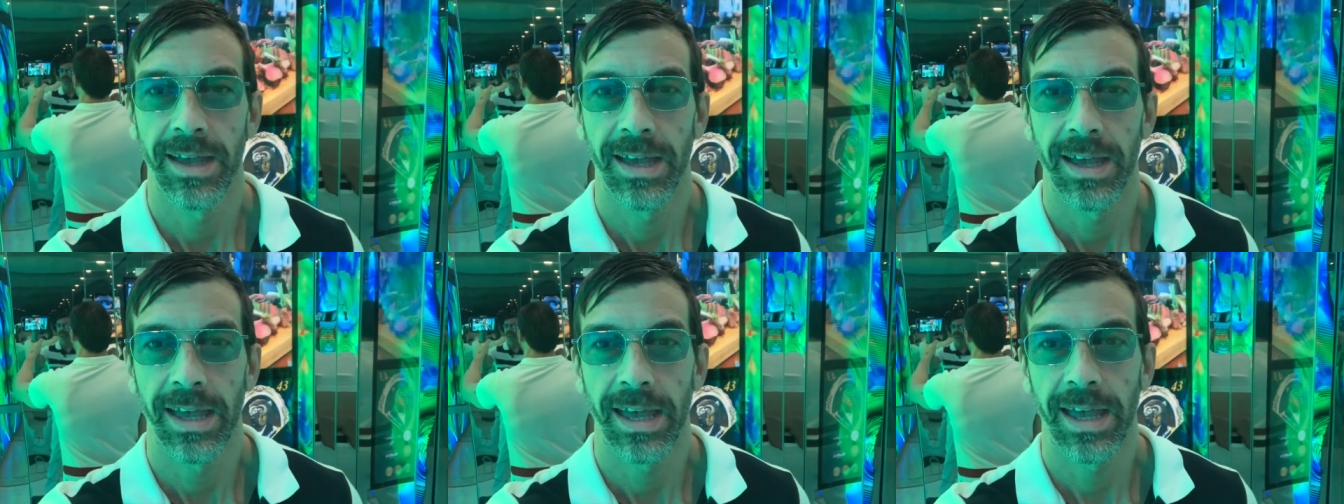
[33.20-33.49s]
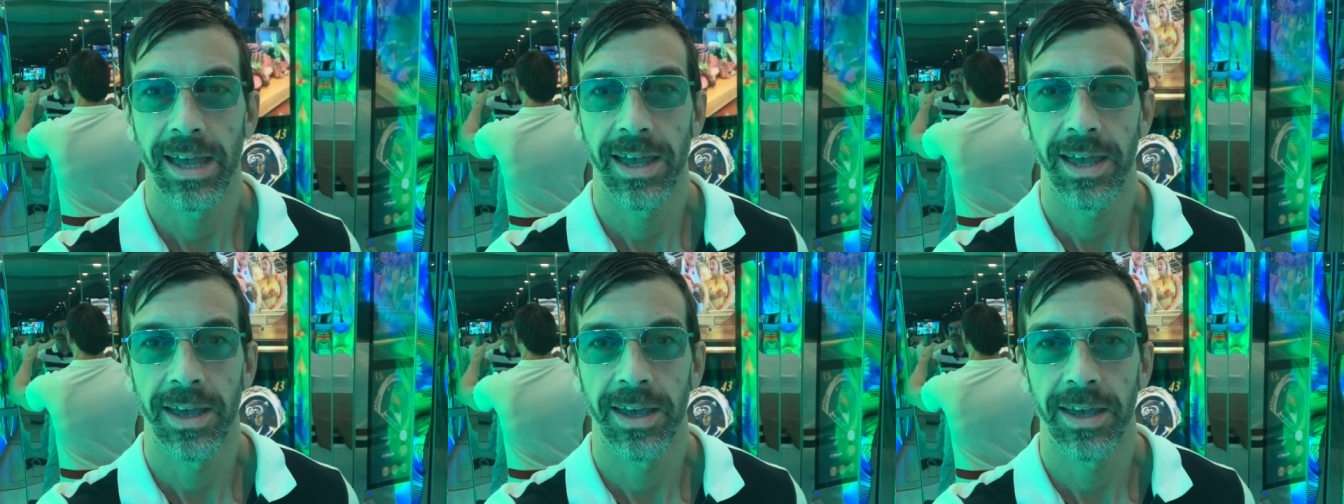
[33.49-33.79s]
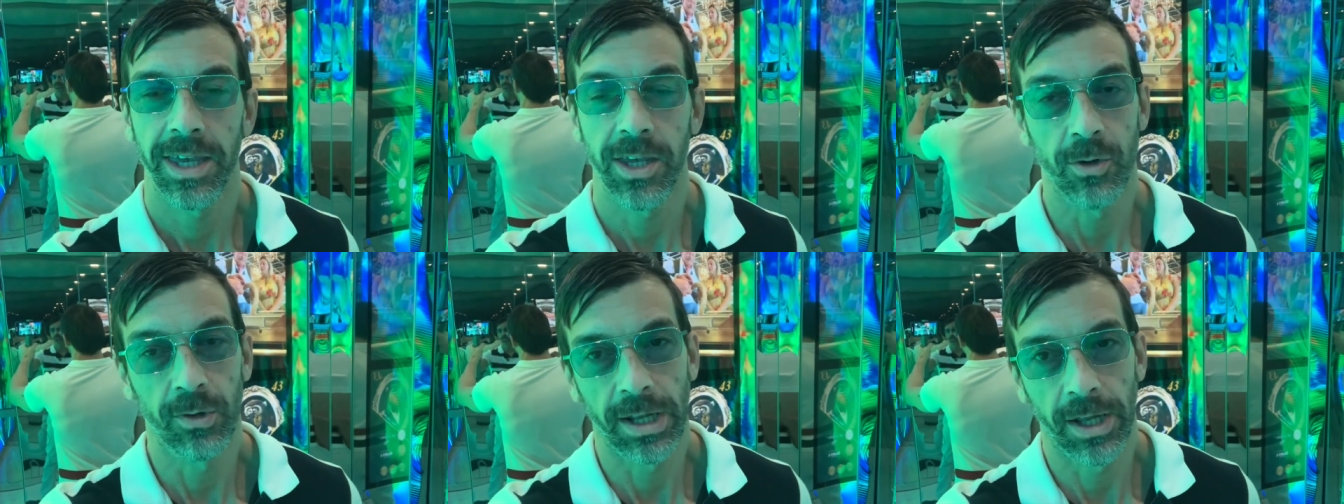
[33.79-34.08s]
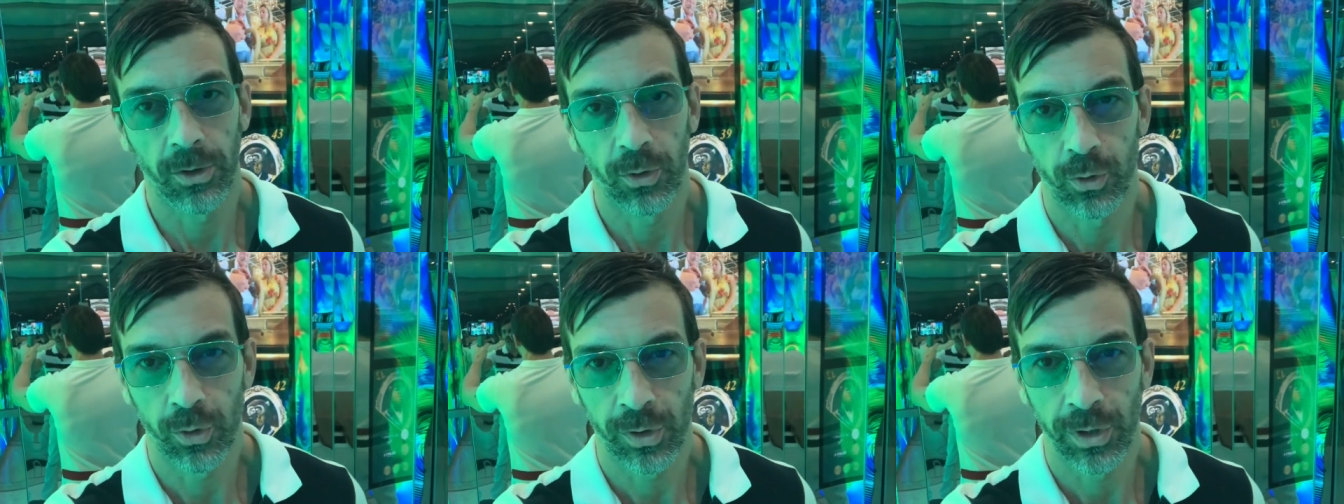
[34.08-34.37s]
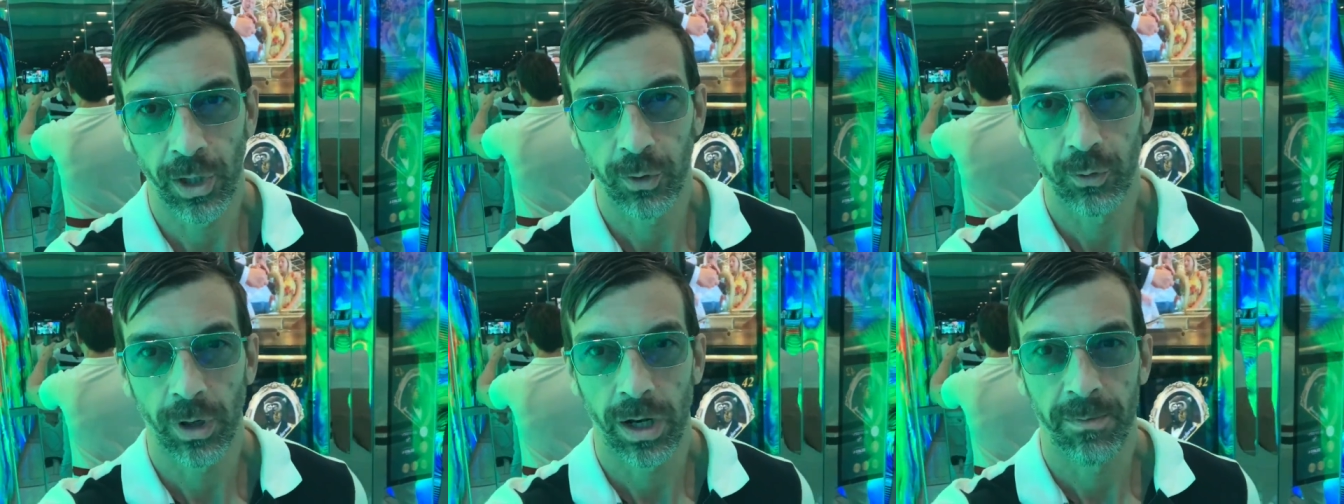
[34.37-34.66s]
e io le adoro
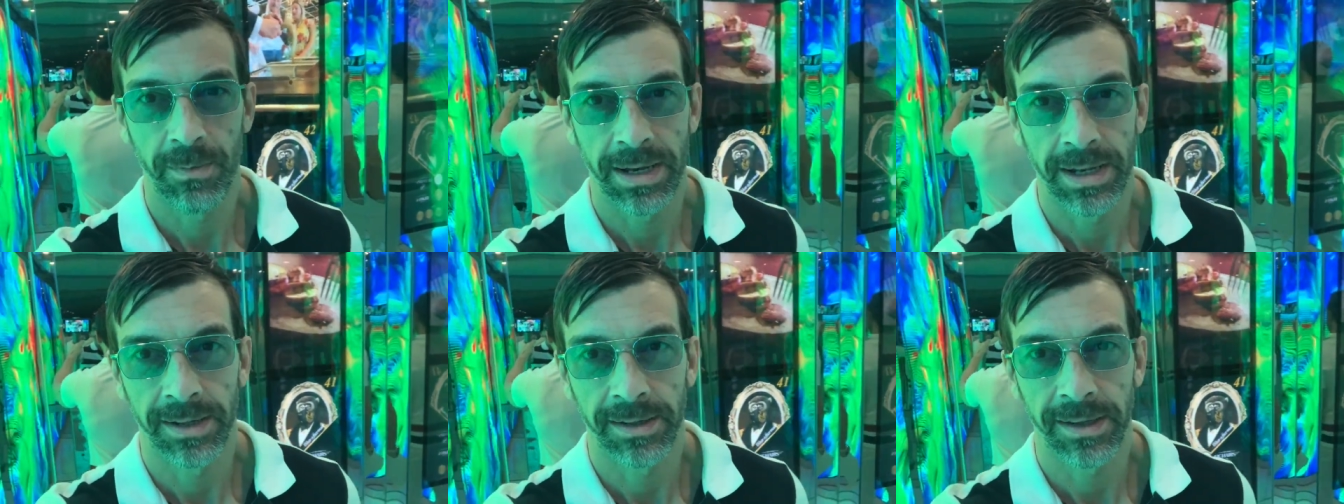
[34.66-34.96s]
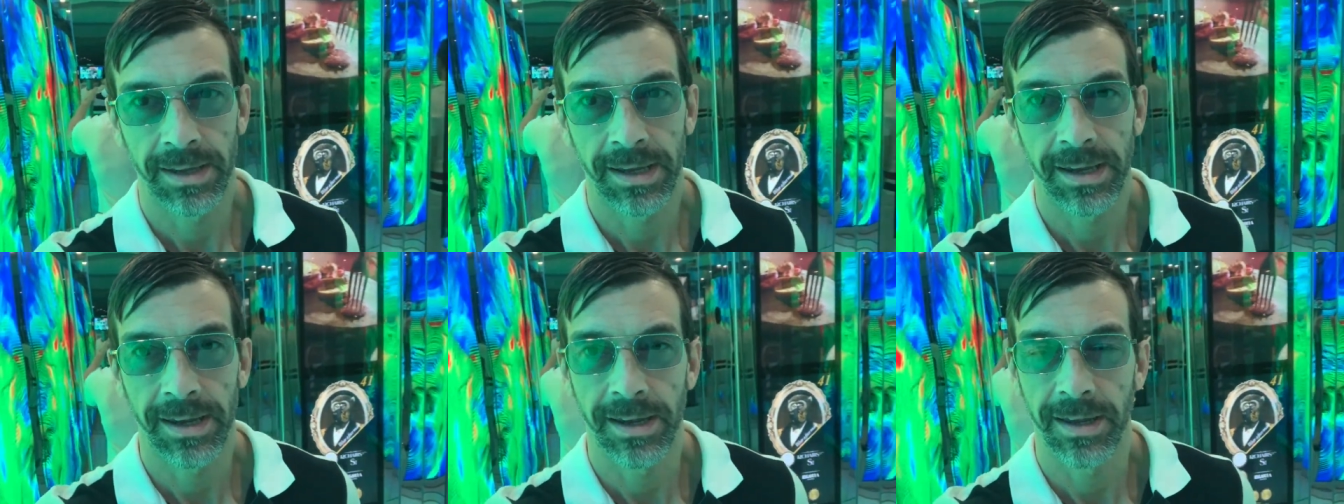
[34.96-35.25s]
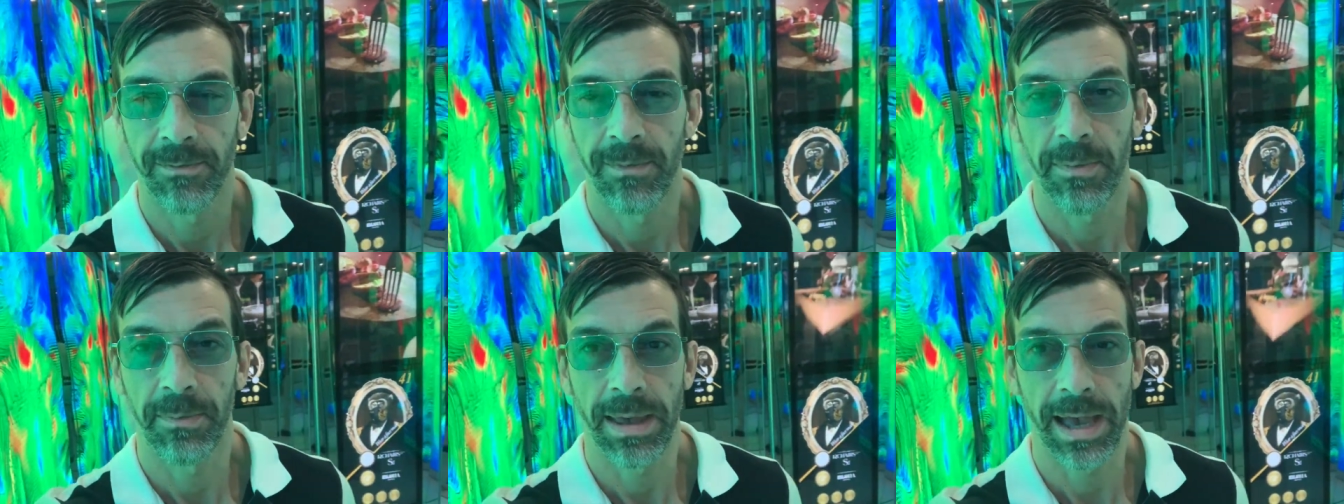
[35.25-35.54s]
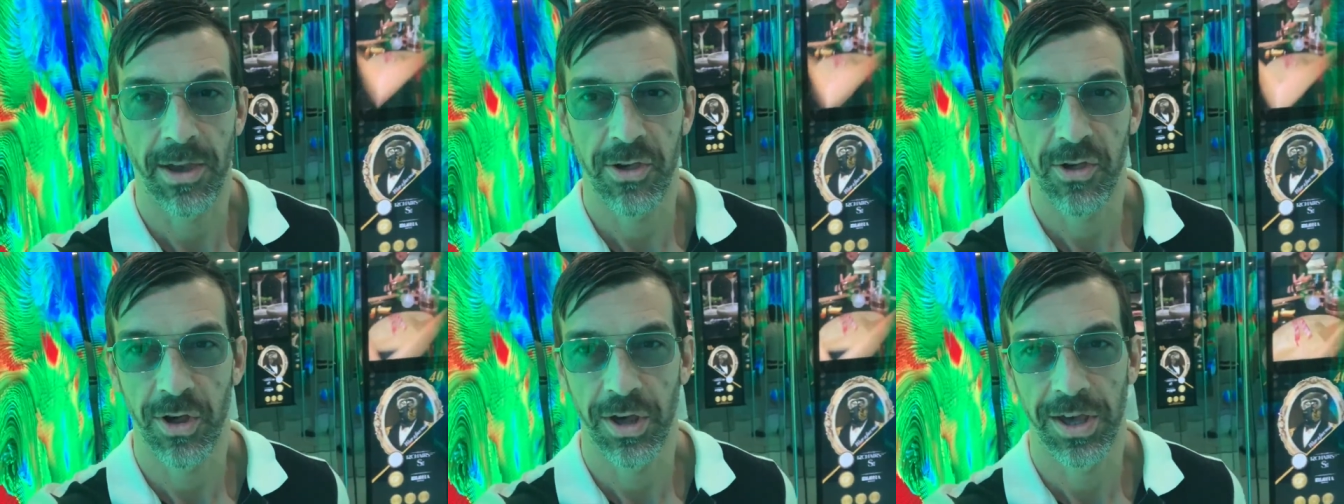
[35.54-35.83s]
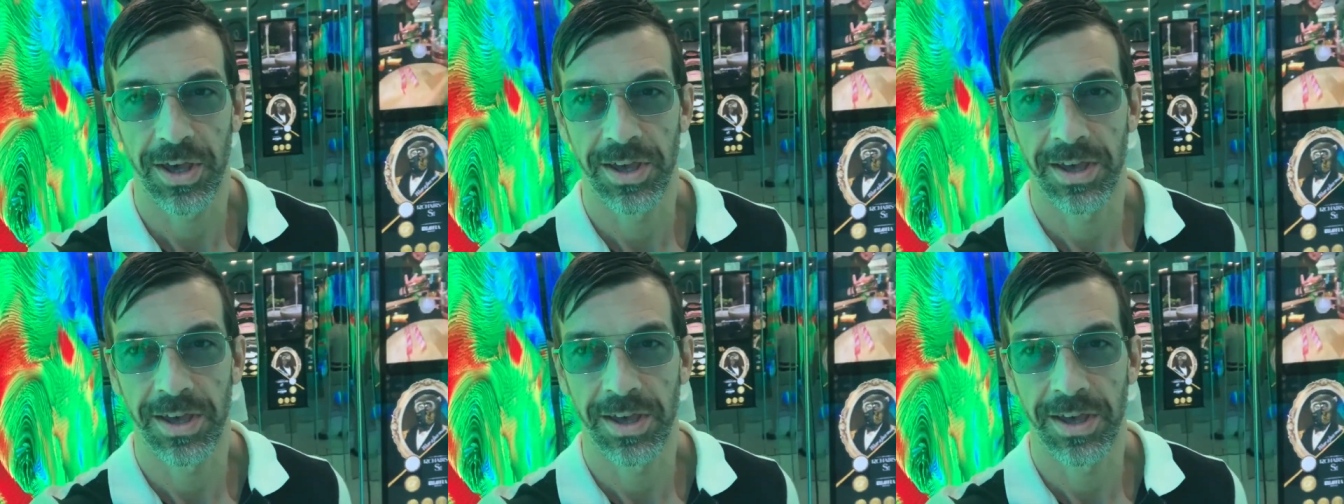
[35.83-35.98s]
naturalmente e mi piace